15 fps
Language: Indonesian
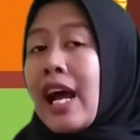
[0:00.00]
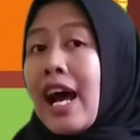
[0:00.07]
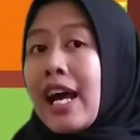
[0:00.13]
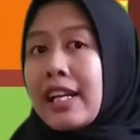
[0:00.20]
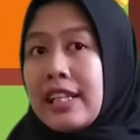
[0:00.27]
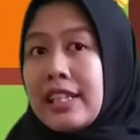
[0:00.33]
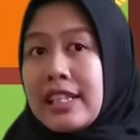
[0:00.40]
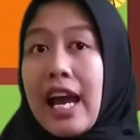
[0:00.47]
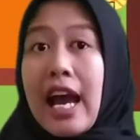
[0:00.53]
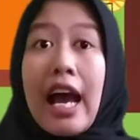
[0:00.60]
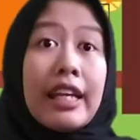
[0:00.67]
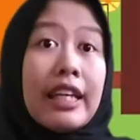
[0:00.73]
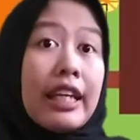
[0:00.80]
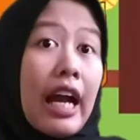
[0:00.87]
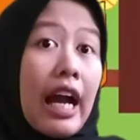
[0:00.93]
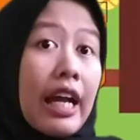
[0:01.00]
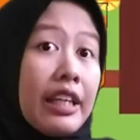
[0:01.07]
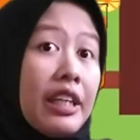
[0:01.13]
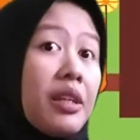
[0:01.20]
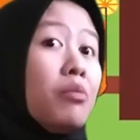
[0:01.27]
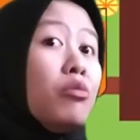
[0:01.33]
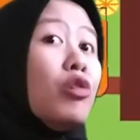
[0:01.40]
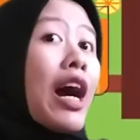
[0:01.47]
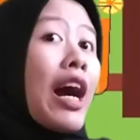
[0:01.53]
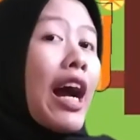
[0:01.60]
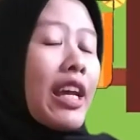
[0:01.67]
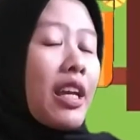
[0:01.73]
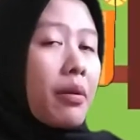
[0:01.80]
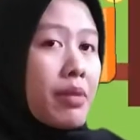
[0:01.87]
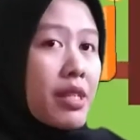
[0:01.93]
harinya adik-adik buang
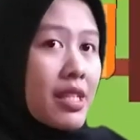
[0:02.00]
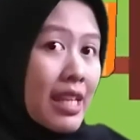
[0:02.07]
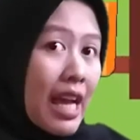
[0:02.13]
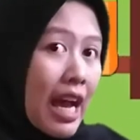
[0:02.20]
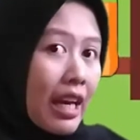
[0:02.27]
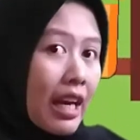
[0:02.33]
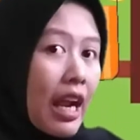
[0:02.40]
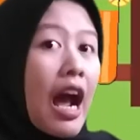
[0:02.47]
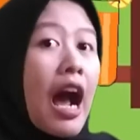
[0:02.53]
air besar,